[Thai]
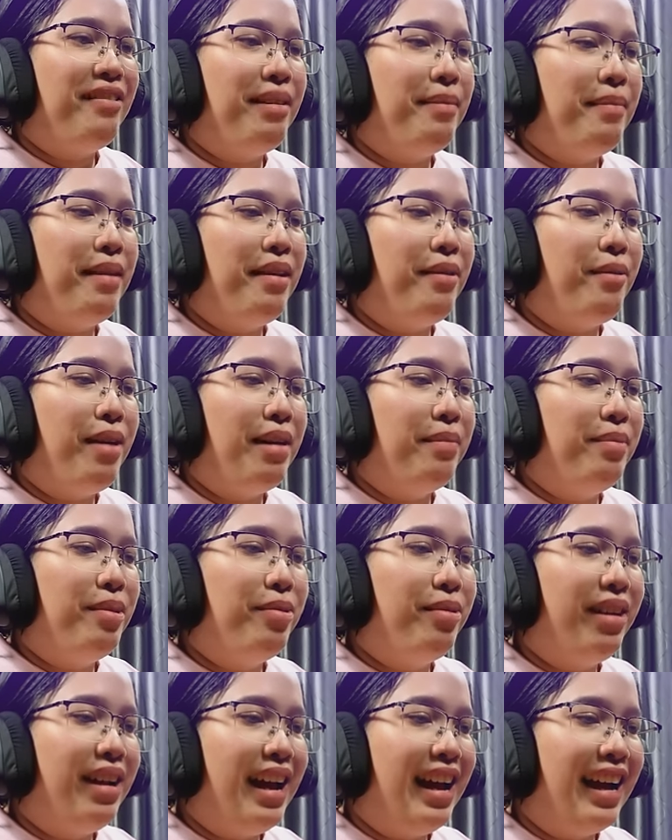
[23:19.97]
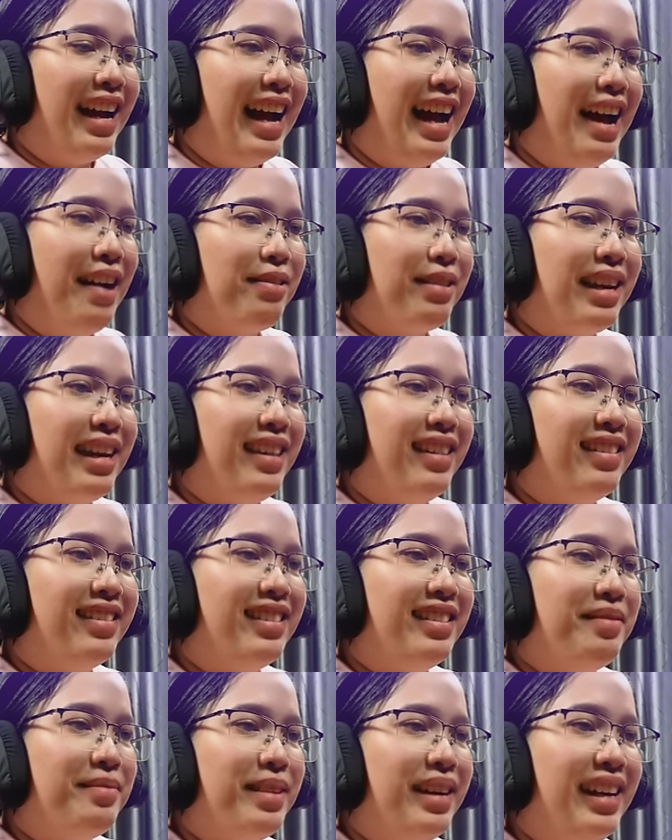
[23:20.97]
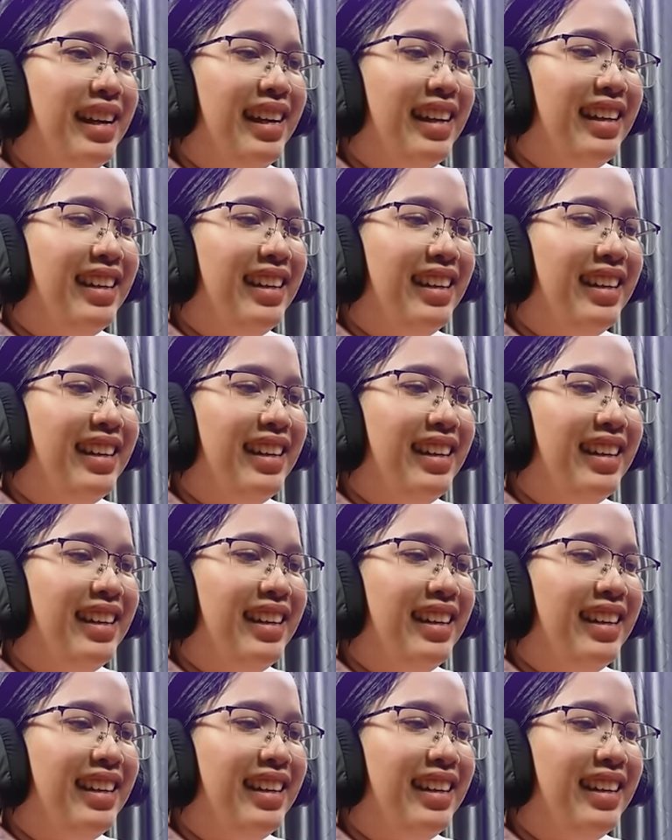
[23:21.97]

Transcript: เรารับรางวัลหมิวก็ได้ข้าวกินใช่ไหม